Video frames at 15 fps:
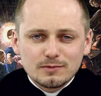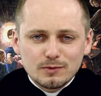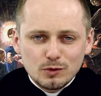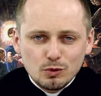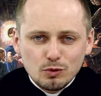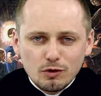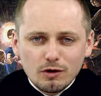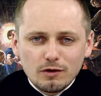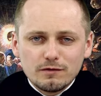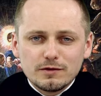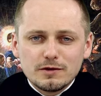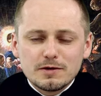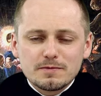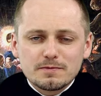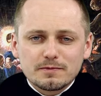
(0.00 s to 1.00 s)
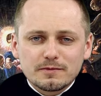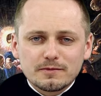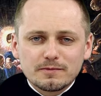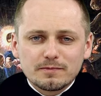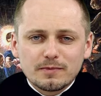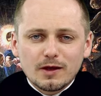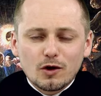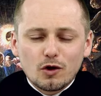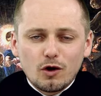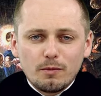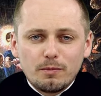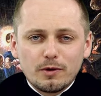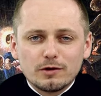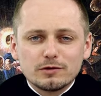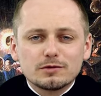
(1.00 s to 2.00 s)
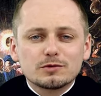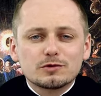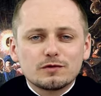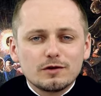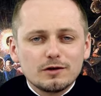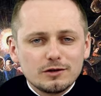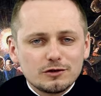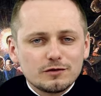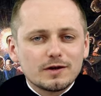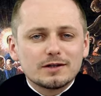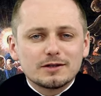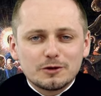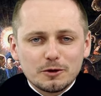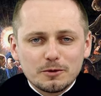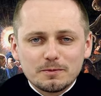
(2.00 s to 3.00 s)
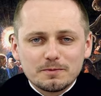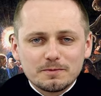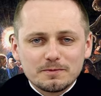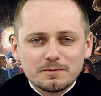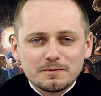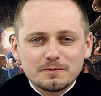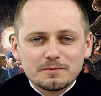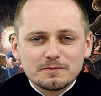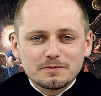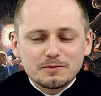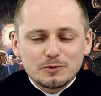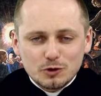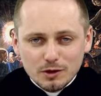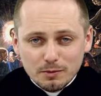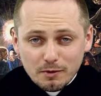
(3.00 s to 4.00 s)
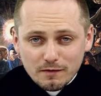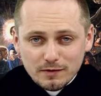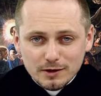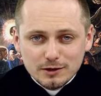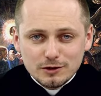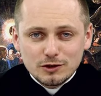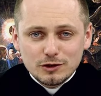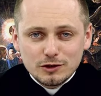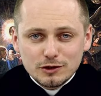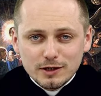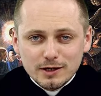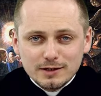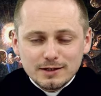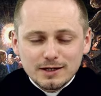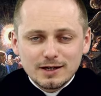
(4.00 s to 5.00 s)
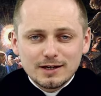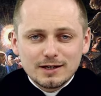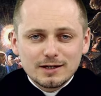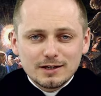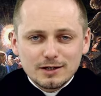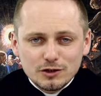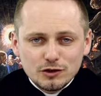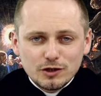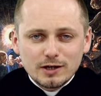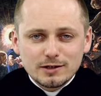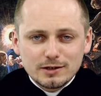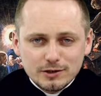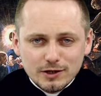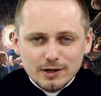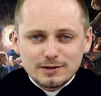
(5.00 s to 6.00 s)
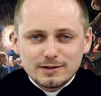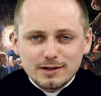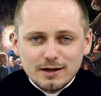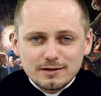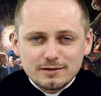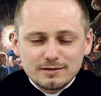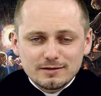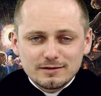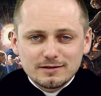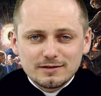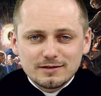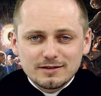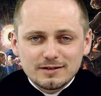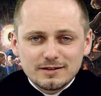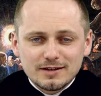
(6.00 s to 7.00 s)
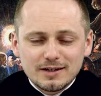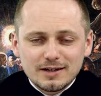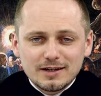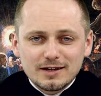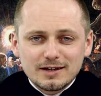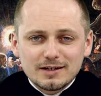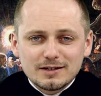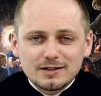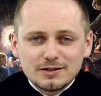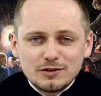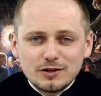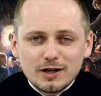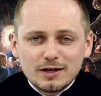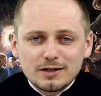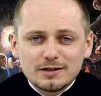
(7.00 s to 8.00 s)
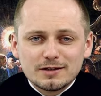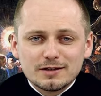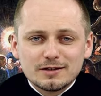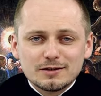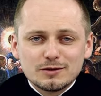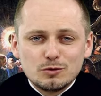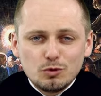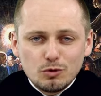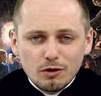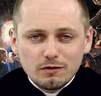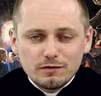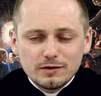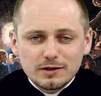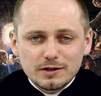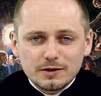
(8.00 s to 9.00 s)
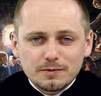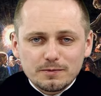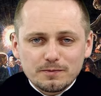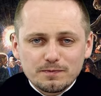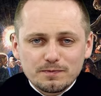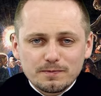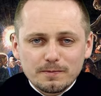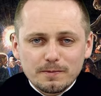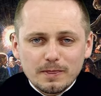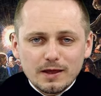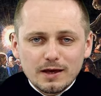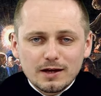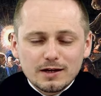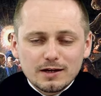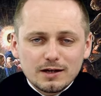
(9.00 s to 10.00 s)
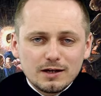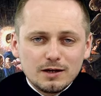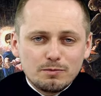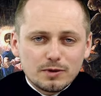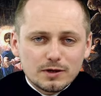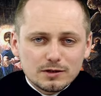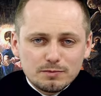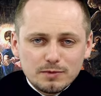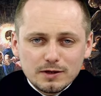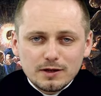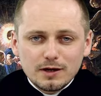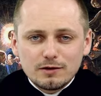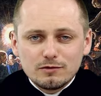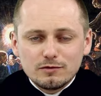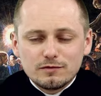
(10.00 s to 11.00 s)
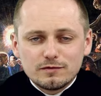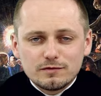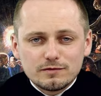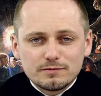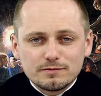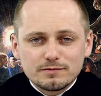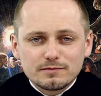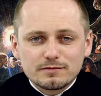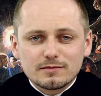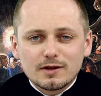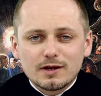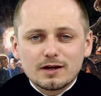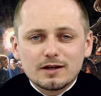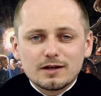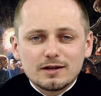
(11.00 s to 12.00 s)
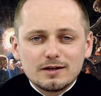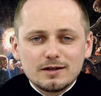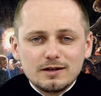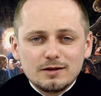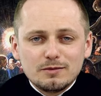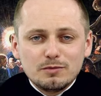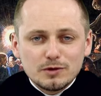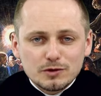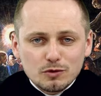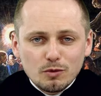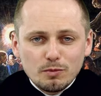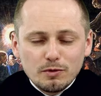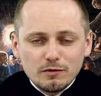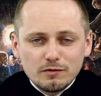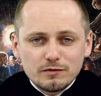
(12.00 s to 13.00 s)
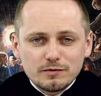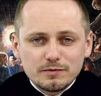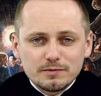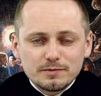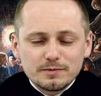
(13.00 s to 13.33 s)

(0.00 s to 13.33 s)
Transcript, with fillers: duchowni, obchodzą swoje święto. Można powiedzieć, że dzisiaj jest Dzień Księdza, Dzień y, Duchownych i prezbiterów, i biskupów.